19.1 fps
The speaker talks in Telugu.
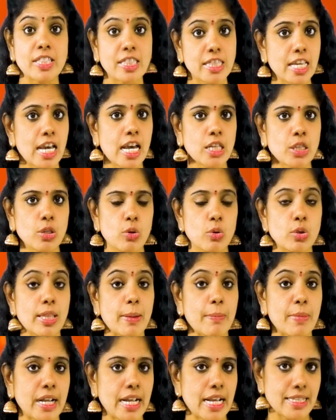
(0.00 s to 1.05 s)
విద్యార్థులు
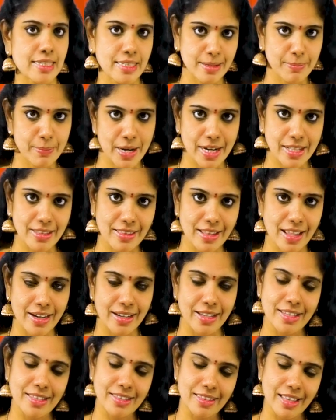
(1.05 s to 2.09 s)
తమ కష్టపడిన
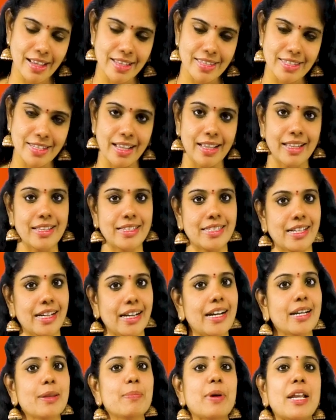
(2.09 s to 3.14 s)
దానికి చక్కటి